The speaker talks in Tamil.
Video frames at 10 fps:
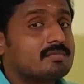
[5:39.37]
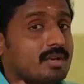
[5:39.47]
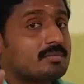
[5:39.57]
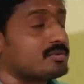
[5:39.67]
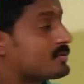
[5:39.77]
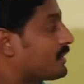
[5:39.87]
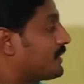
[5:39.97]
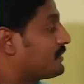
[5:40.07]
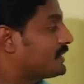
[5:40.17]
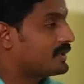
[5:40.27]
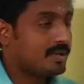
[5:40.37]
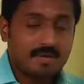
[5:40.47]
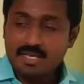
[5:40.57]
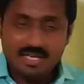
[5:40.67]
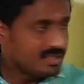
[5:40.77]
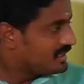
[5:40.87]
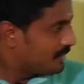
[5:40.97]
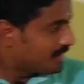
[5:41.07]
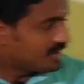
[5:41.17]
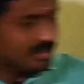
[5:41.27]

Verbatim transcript: ஞாபகம் வச்சுக்கோங்க ரைட்டா இதே மாதிரி